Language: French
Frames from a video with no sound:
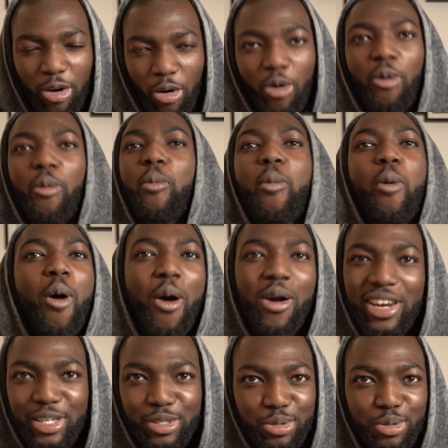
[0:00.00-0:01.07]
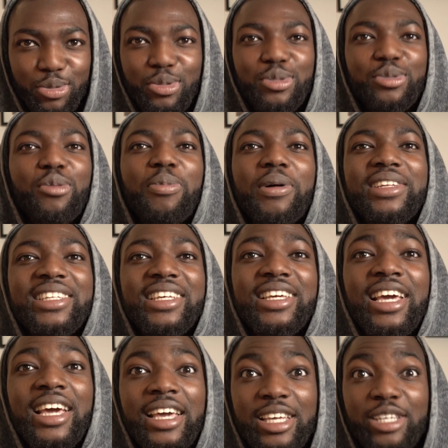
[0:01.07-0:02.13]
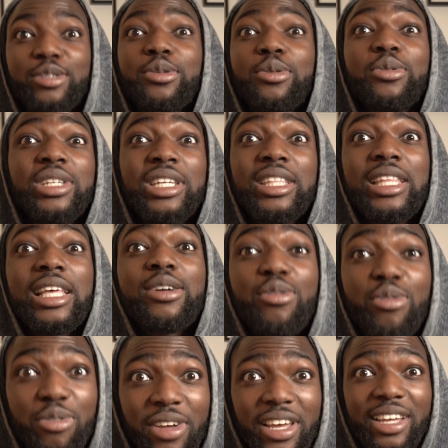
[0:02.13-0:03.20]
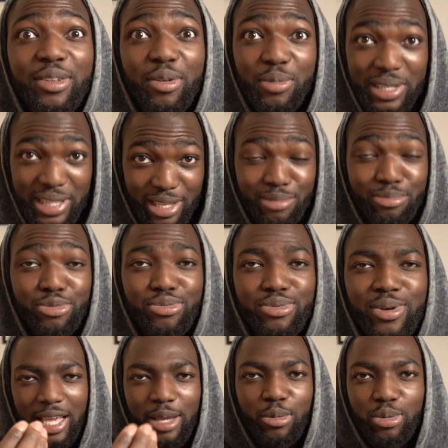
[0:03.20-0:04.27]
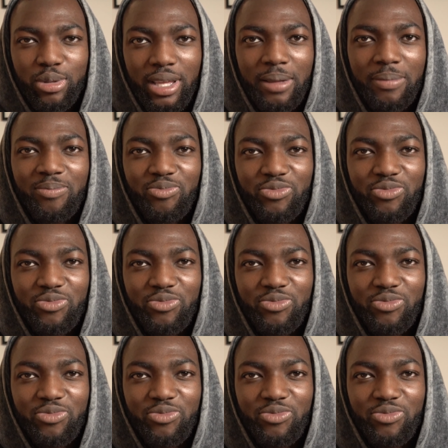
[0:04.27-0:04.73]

comment les choses se sont passées et ce que j'ai découvert dans mes débuts. Écoutez,